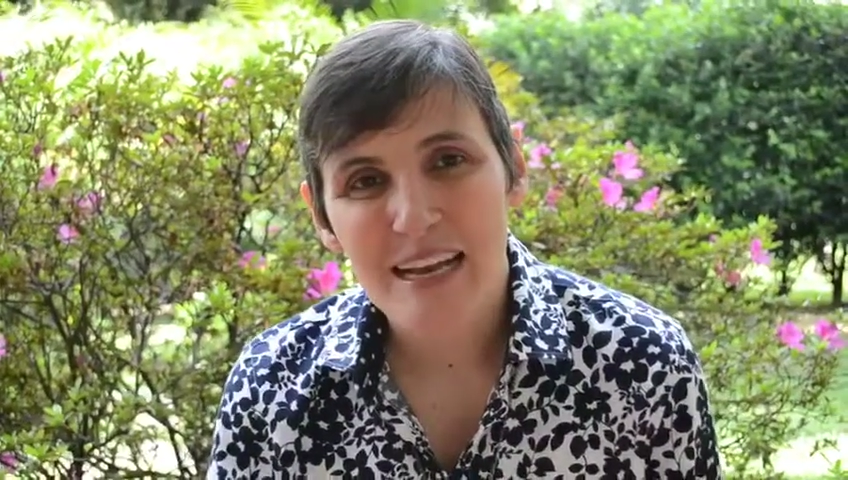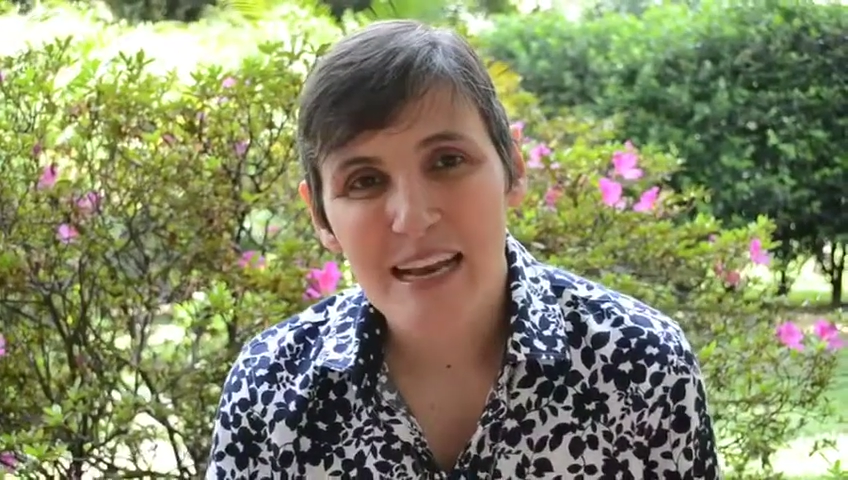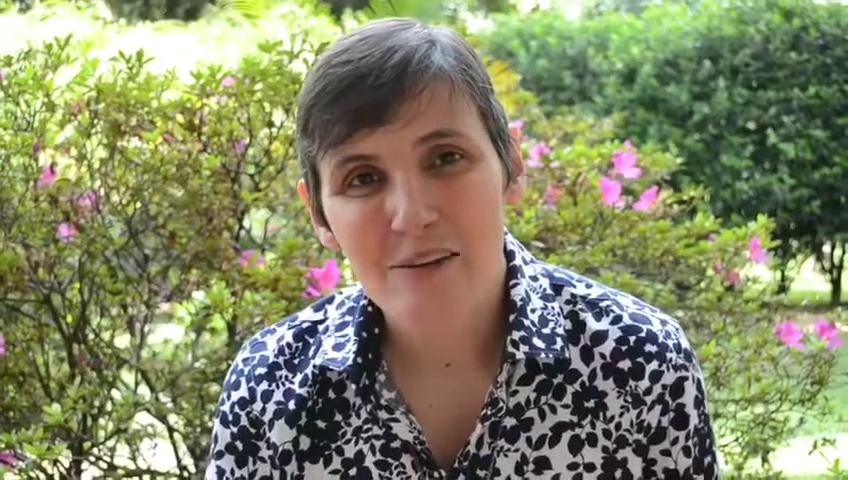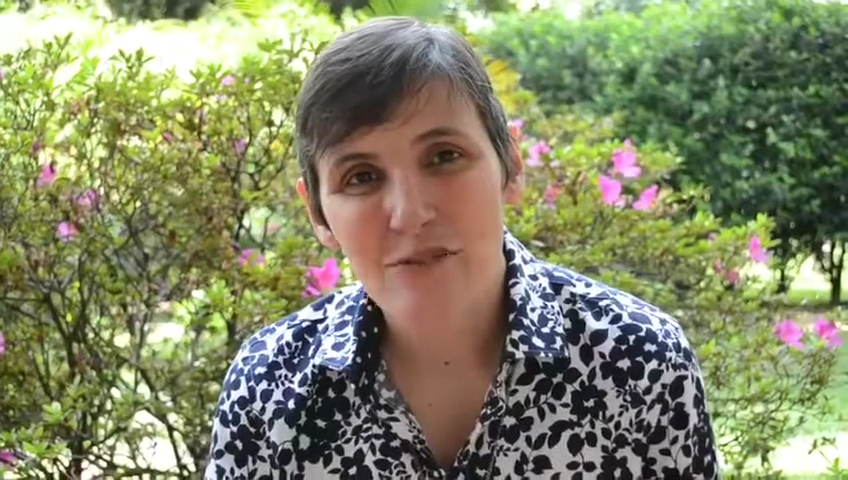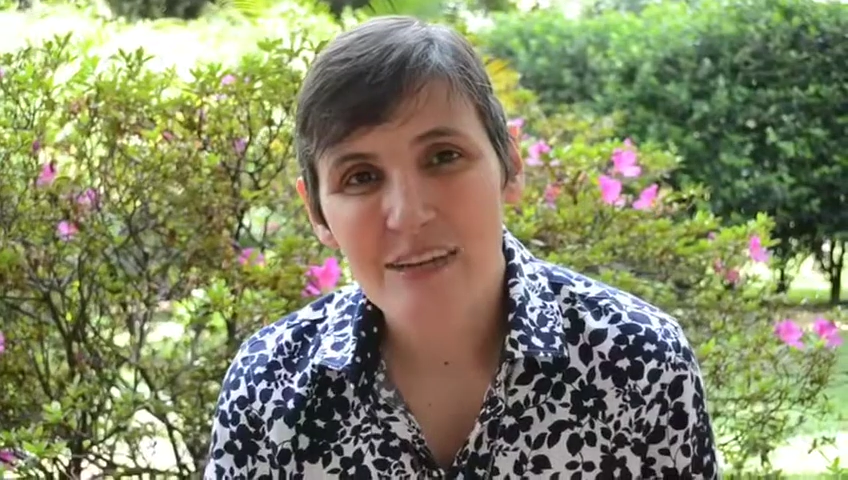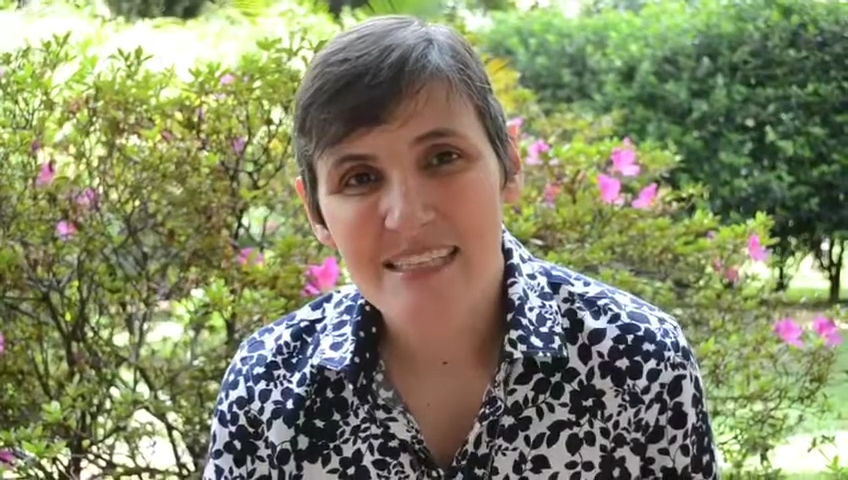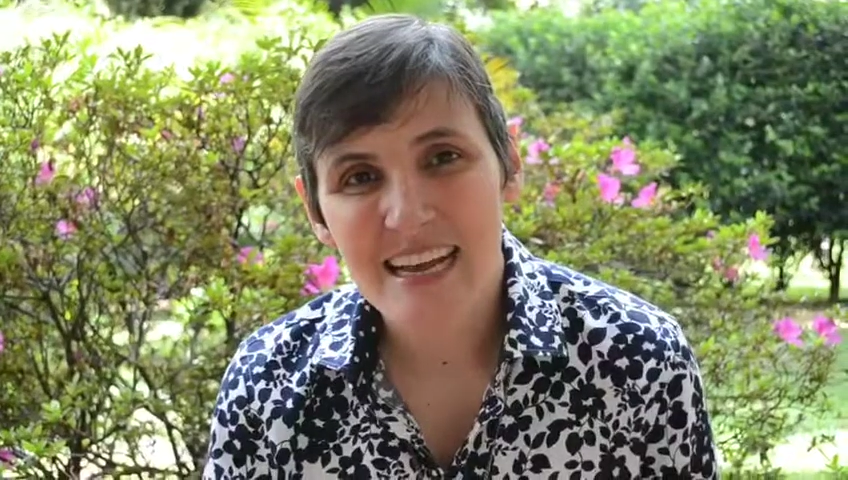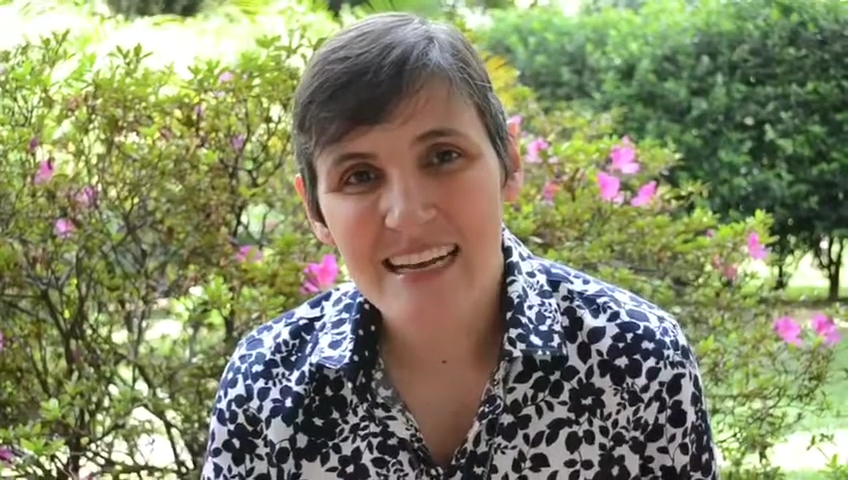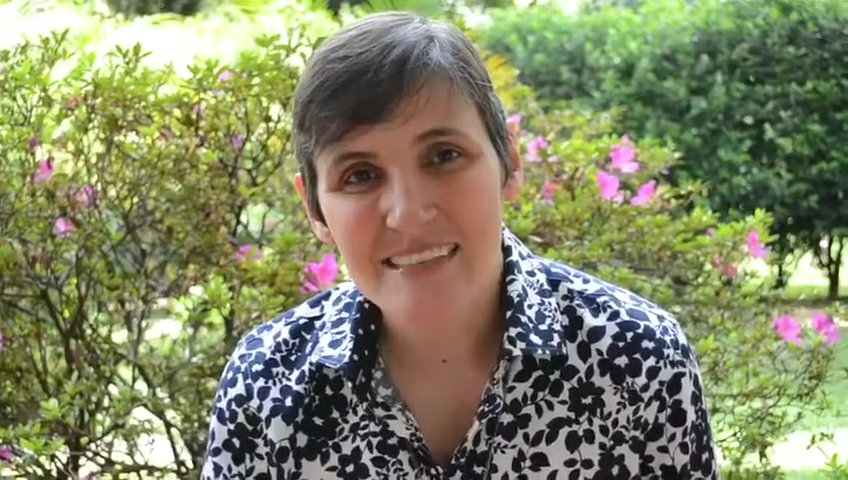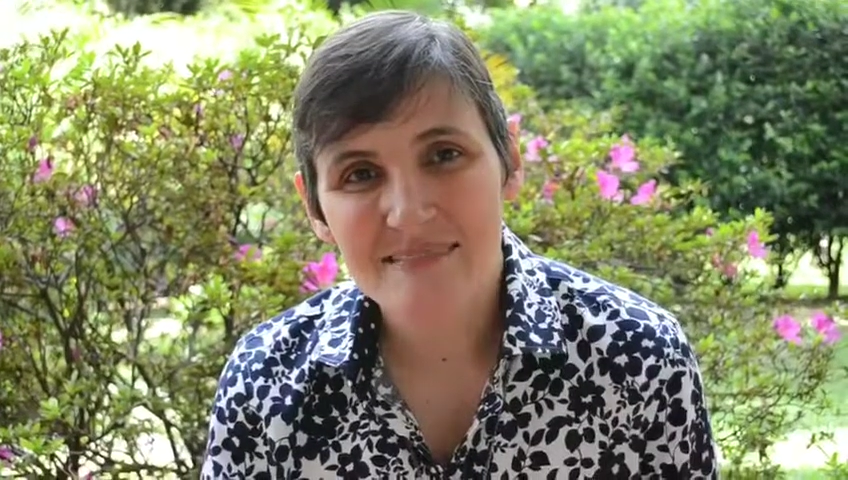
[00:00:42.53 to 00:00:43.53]
que la
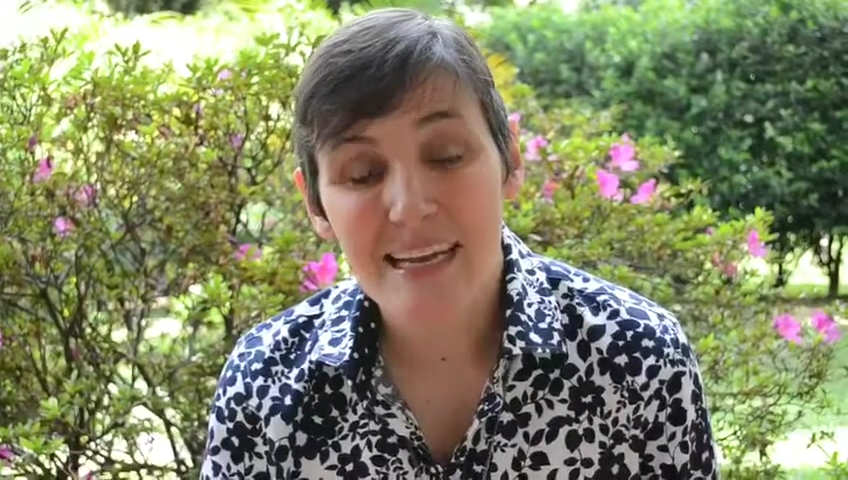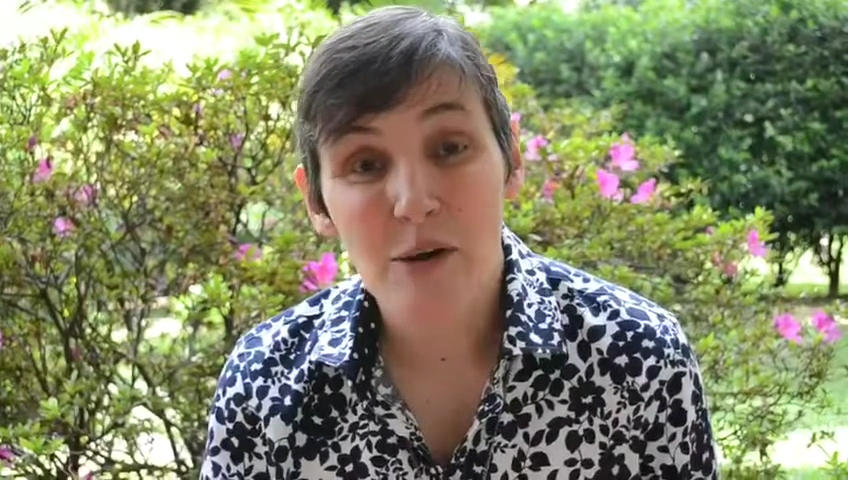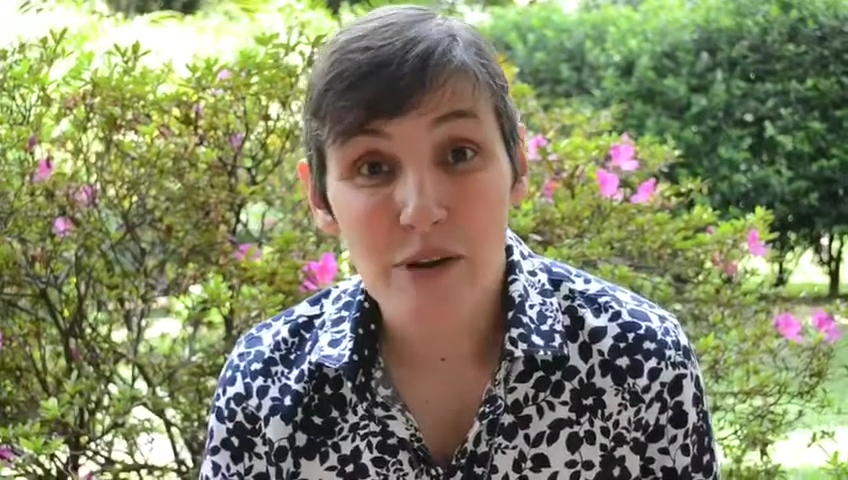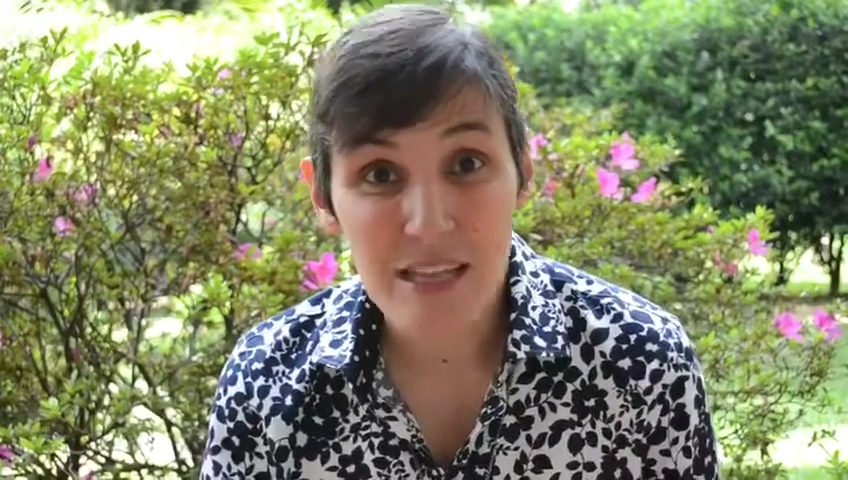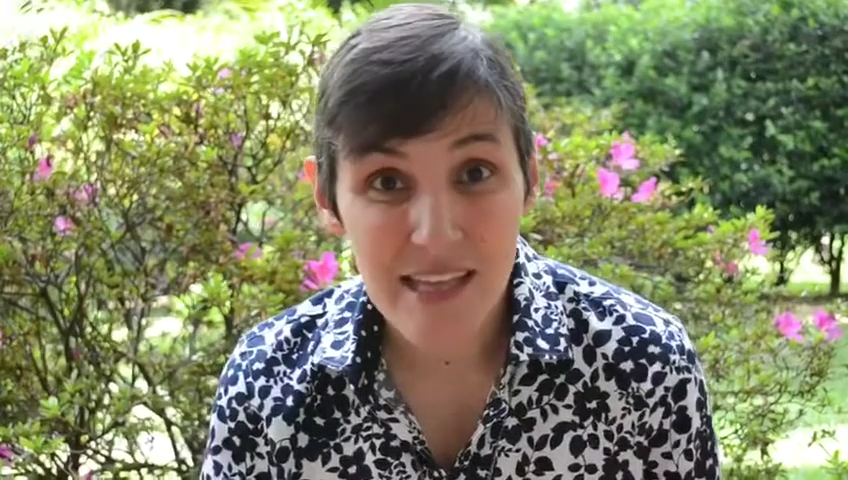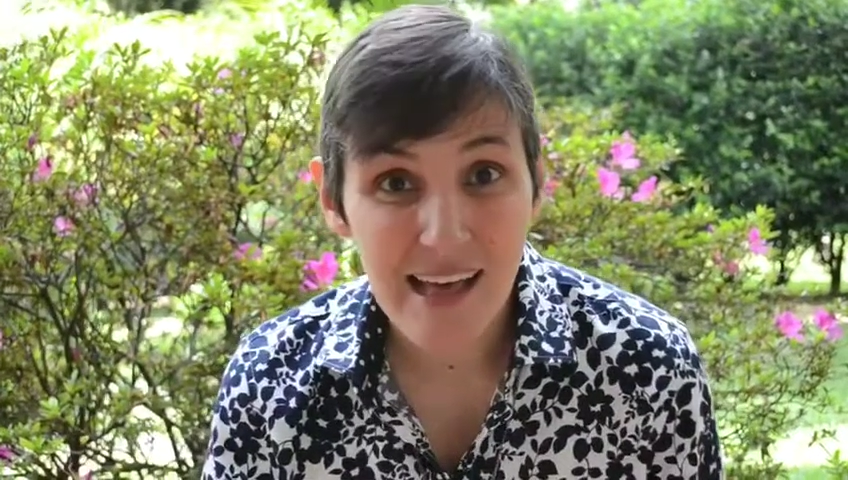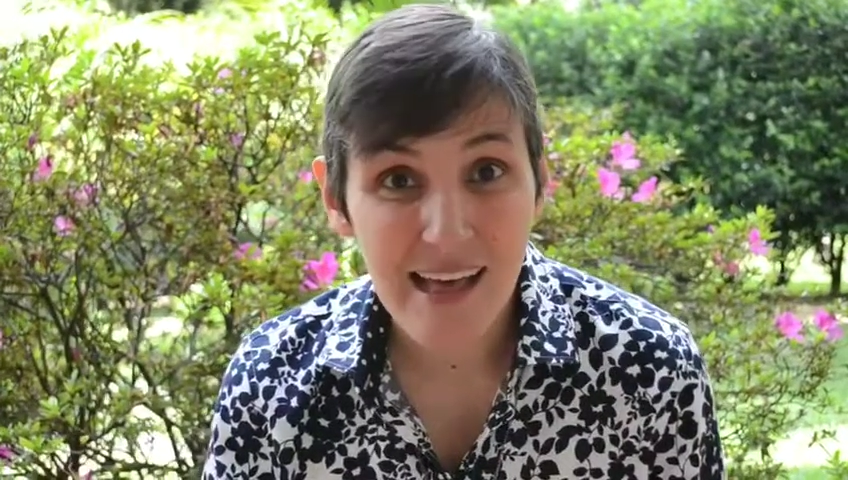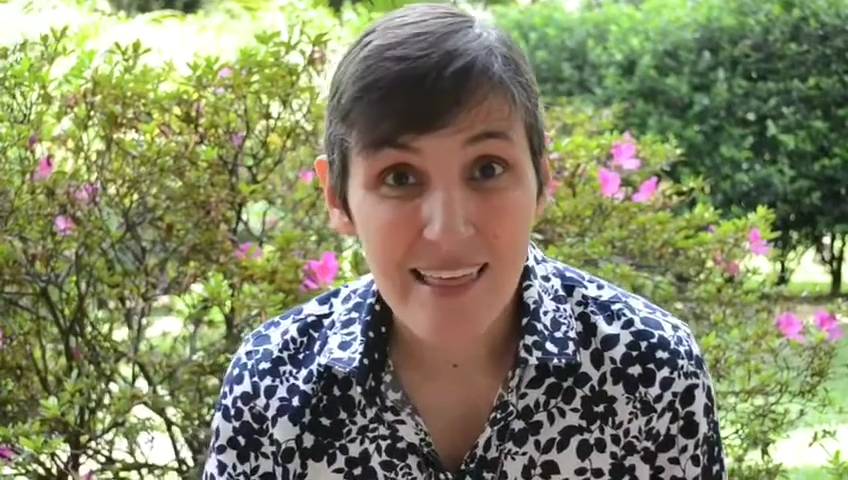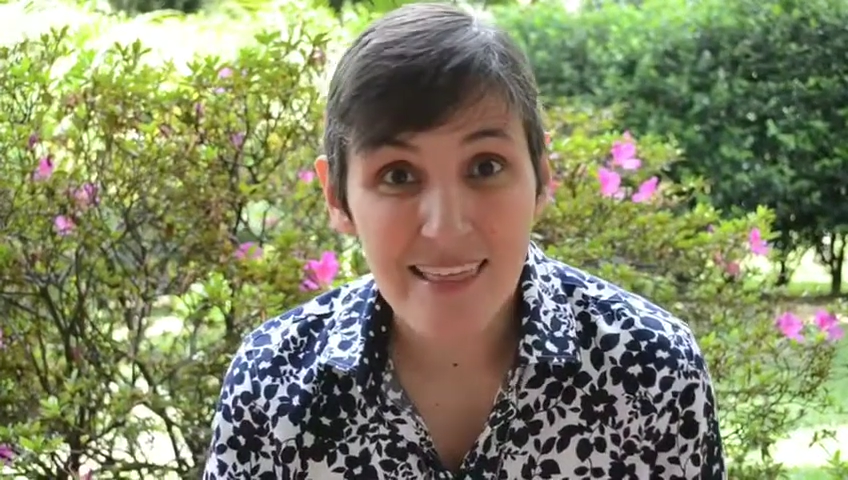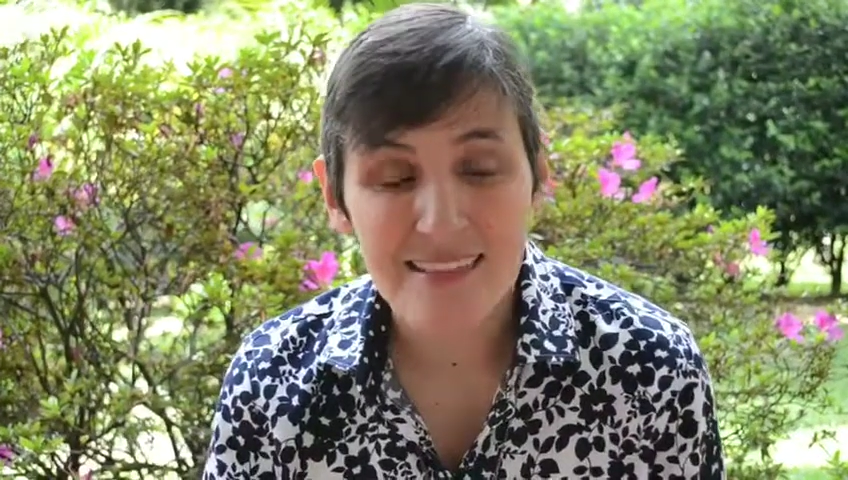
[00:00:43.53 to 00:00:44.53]
fuerza de la
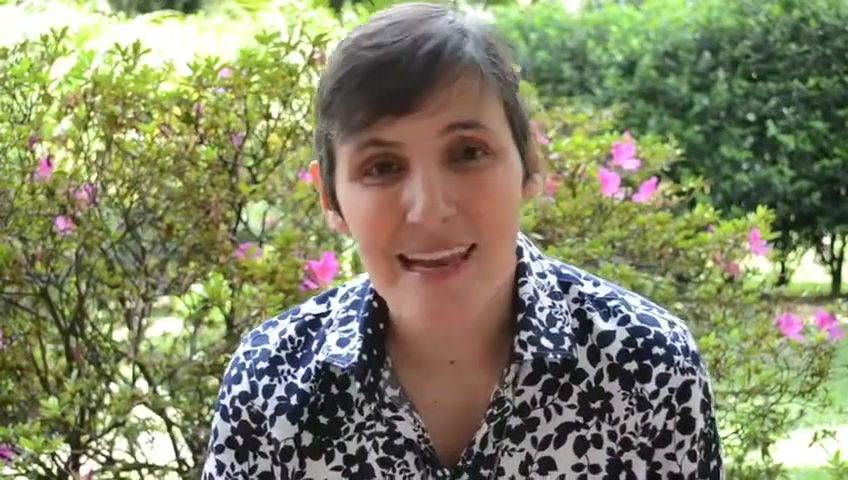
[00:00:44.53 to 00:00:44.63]
unidad,